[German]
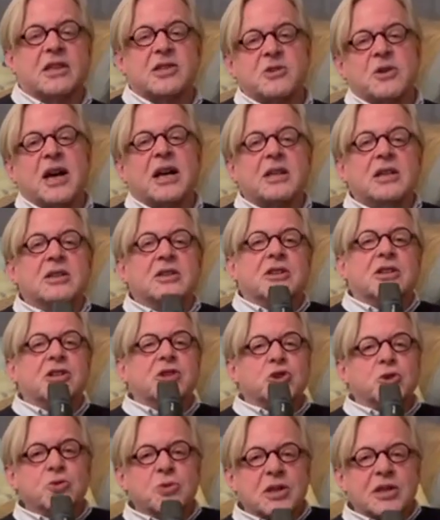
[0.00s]
Also alte
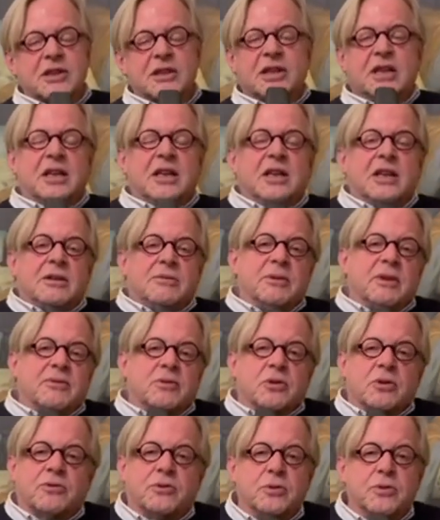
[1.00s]
Schule wie
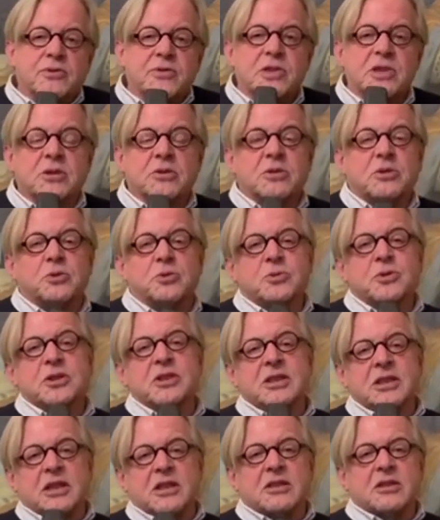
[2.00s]
vor 50 oder
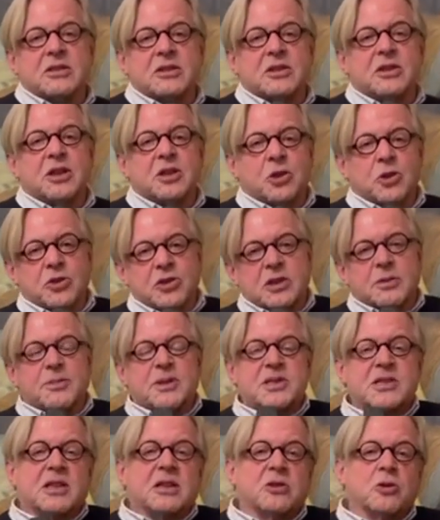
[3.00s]
100 Jahren, könnte
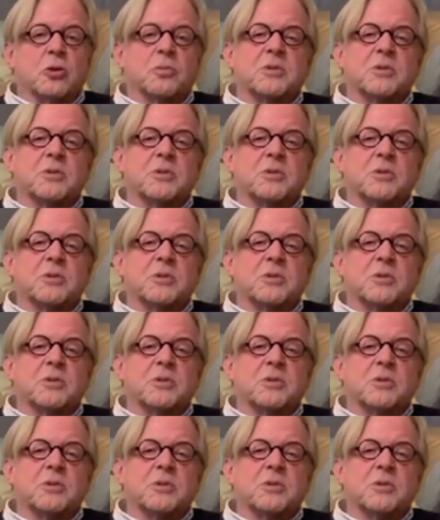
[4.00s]
man sagen.